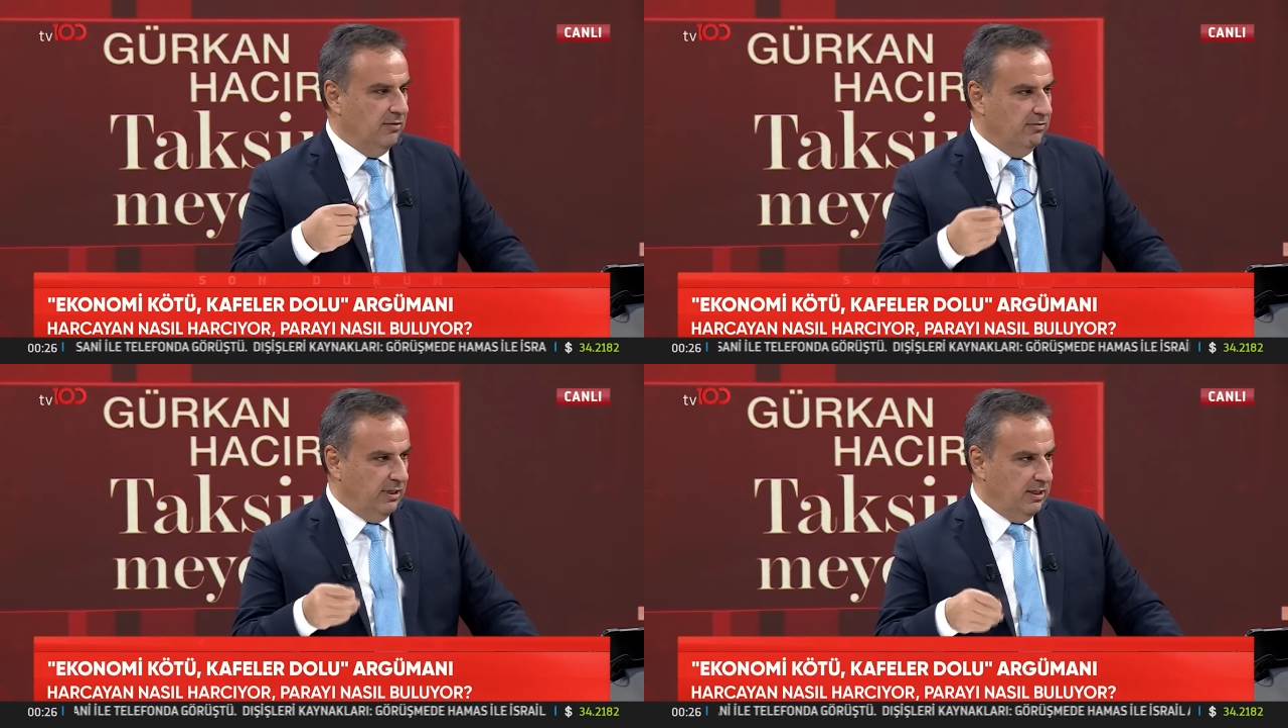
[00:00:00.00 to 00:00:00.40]

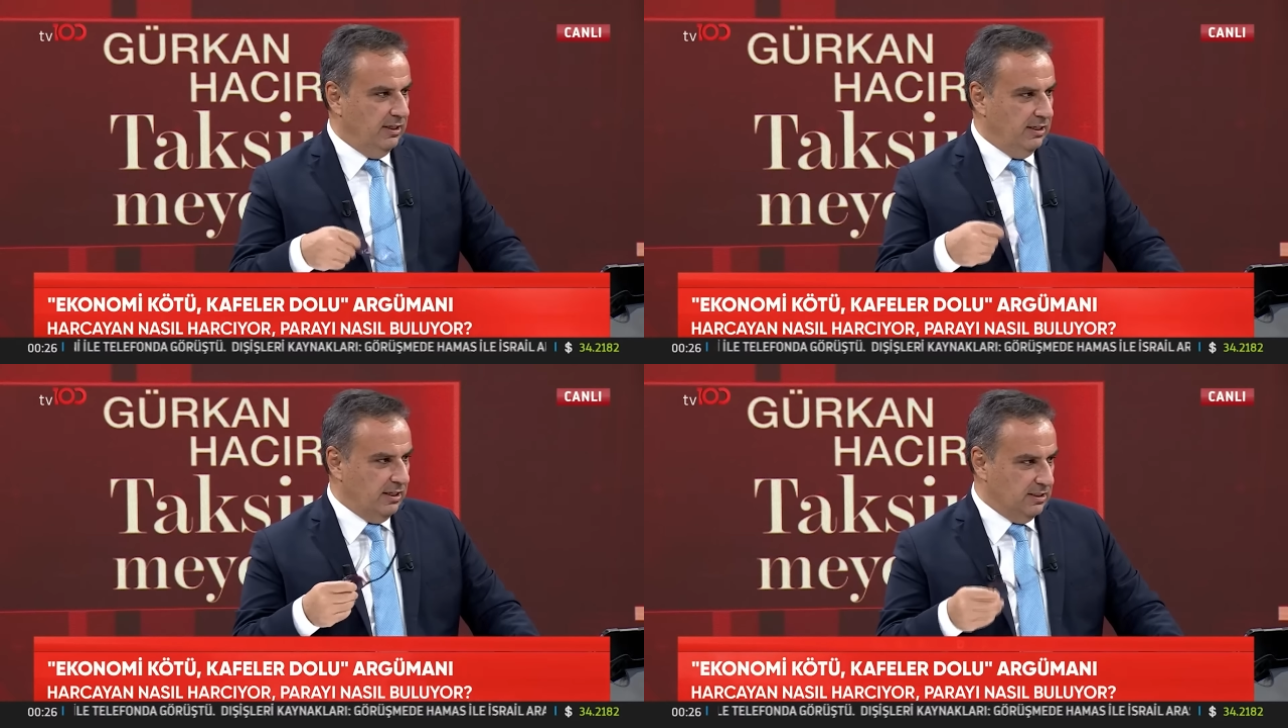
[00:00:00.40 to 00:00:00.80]
ve
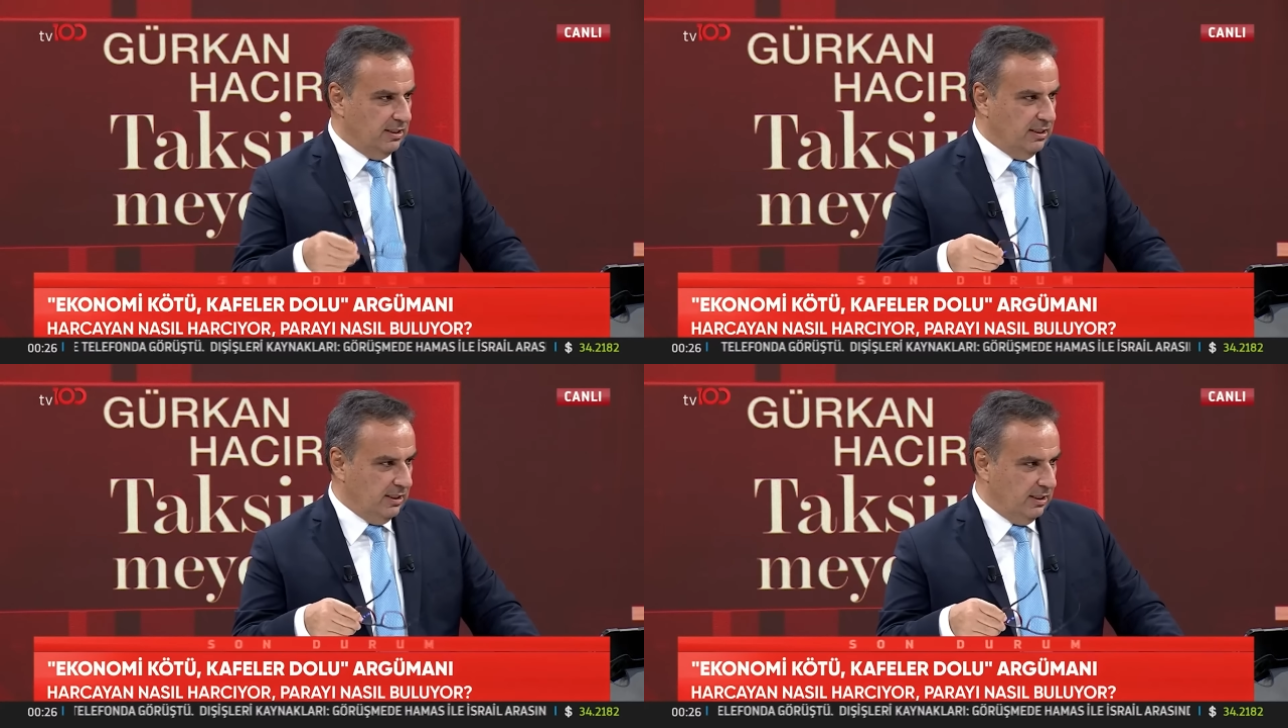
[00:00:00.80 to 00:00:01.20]

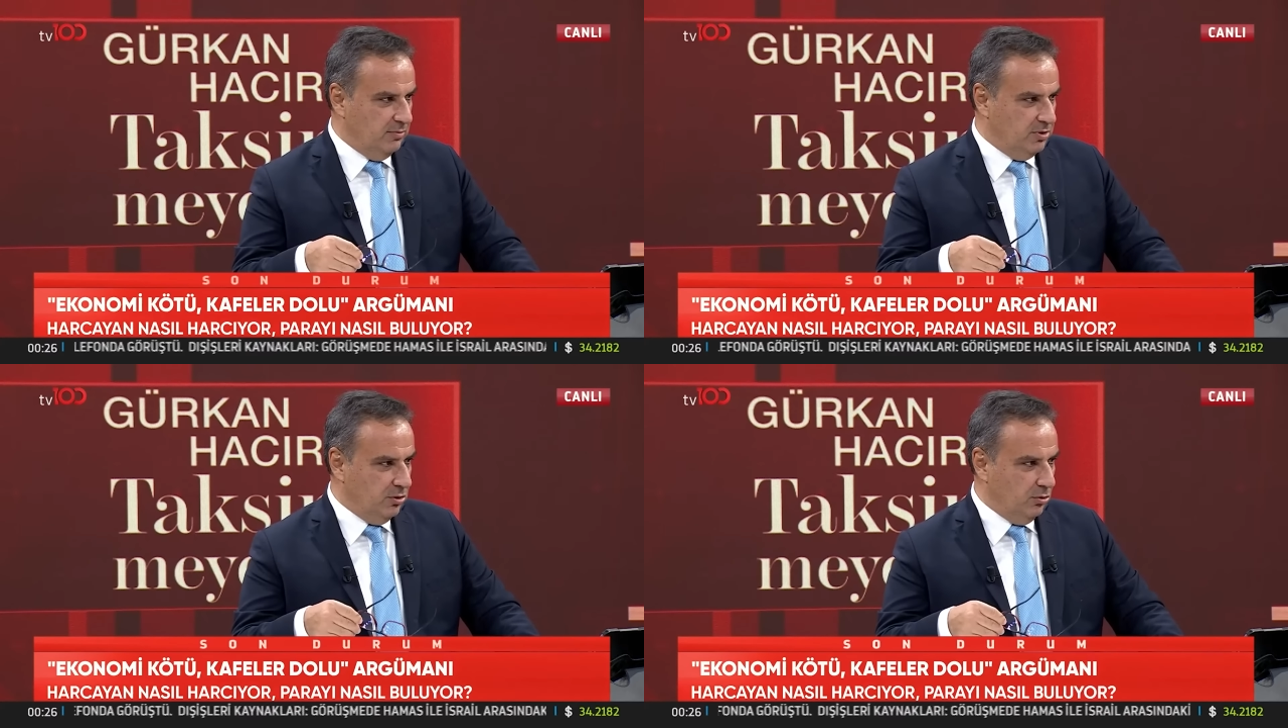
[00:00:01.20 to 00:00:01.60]
ihracata
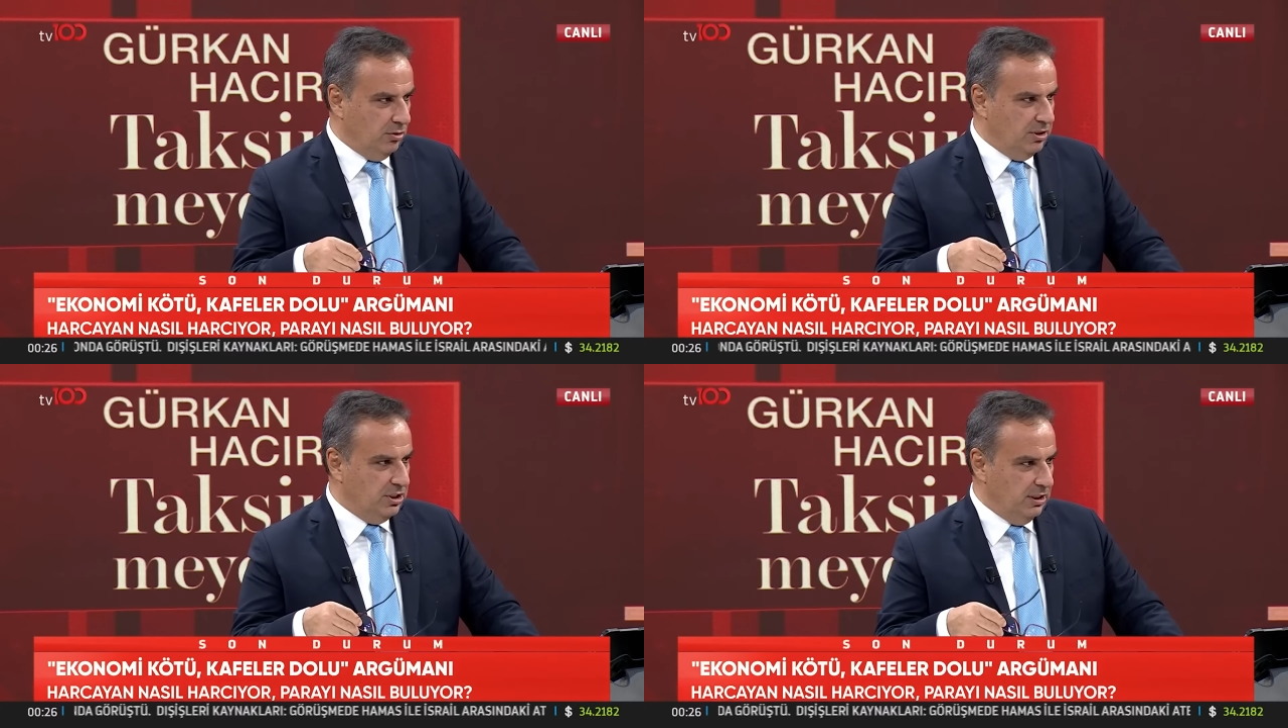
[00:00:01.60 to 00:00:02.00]
dayalı bir şey olduğu için.